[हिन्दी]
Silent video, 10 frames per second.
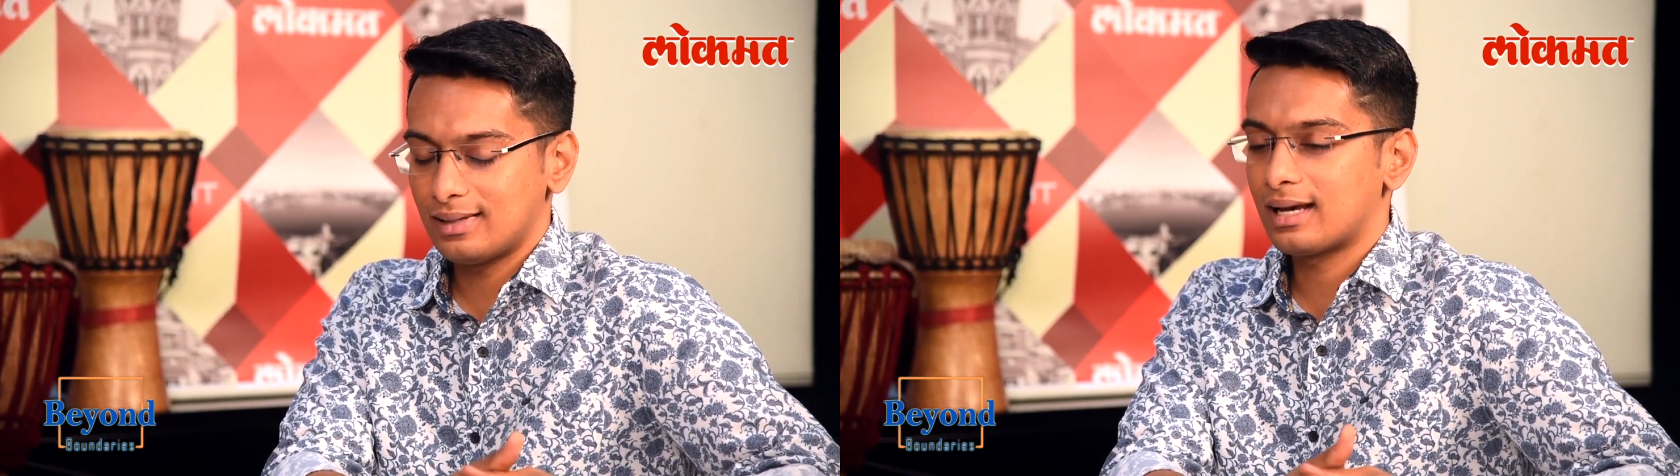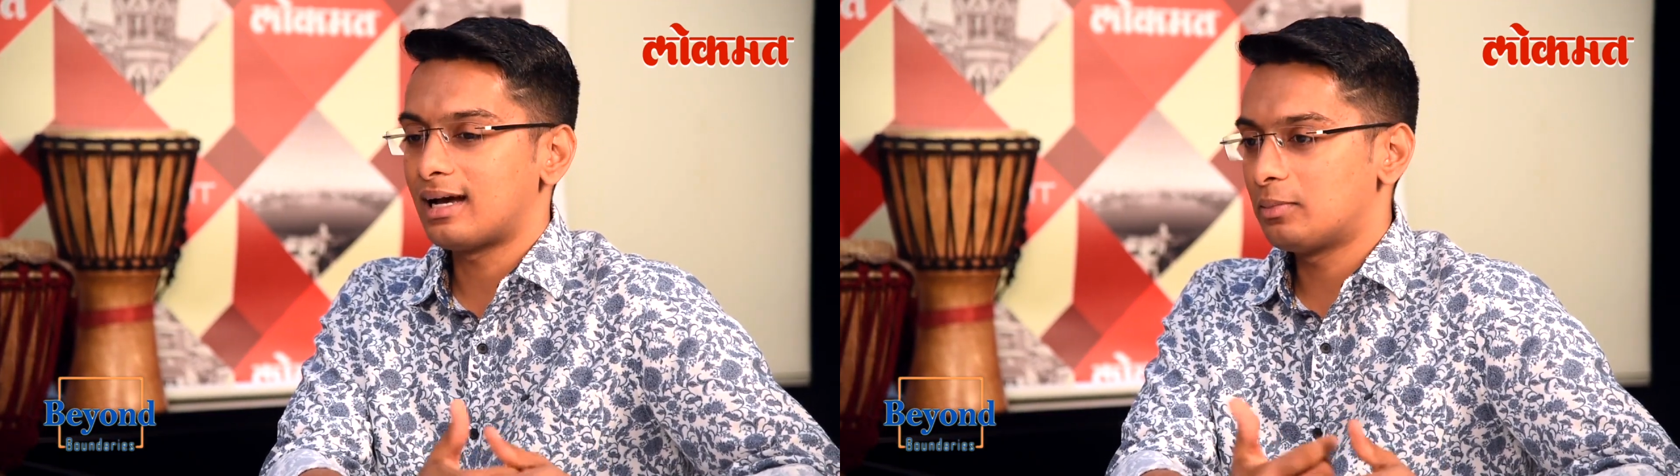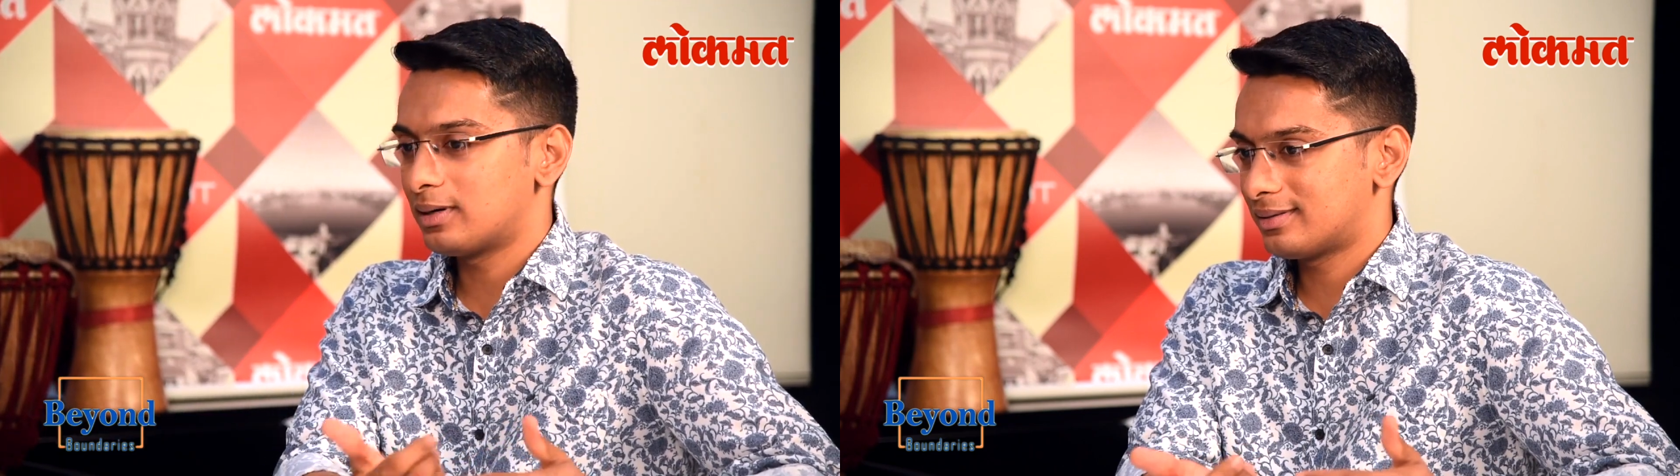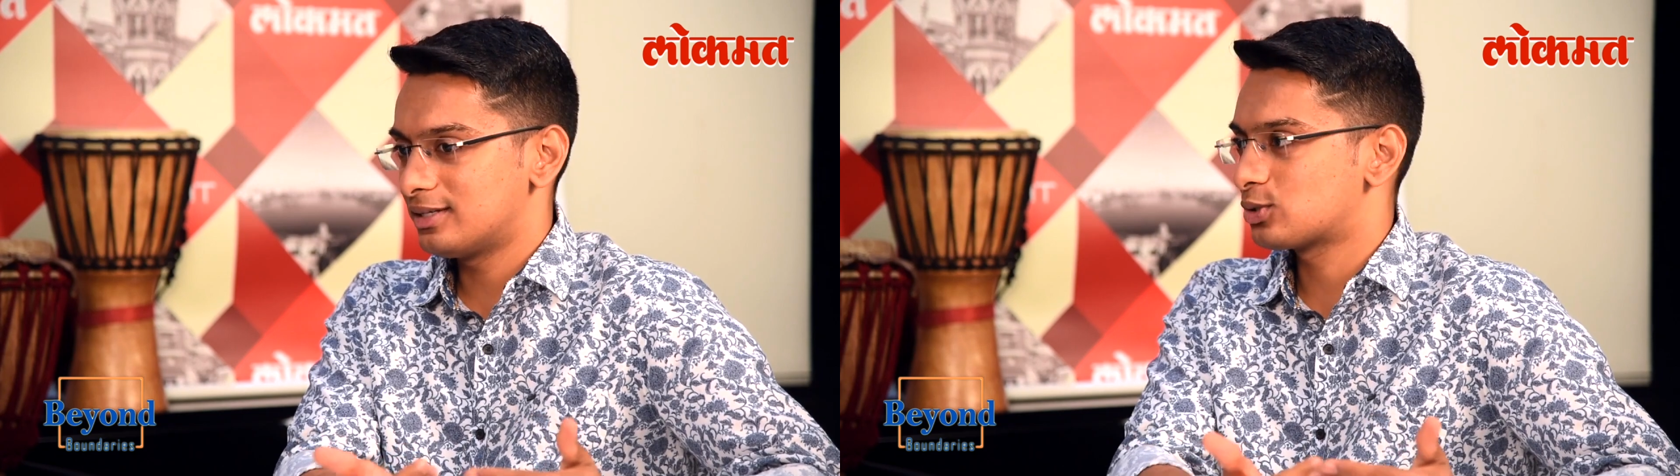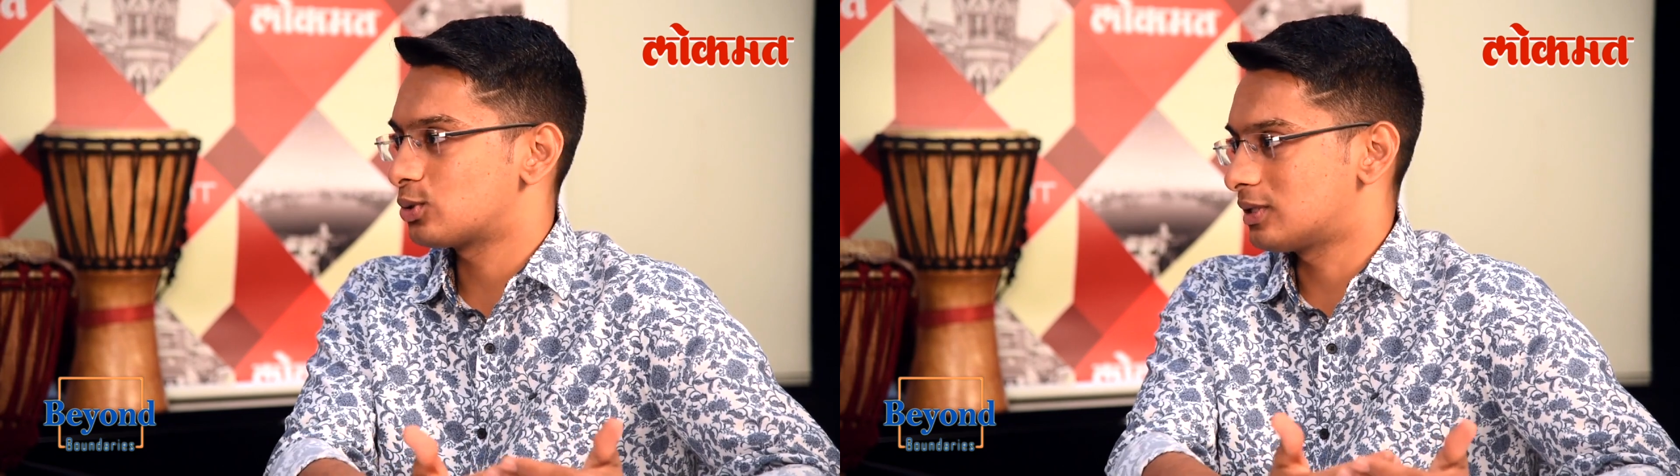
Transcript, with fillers: एक काम करते हैं इसको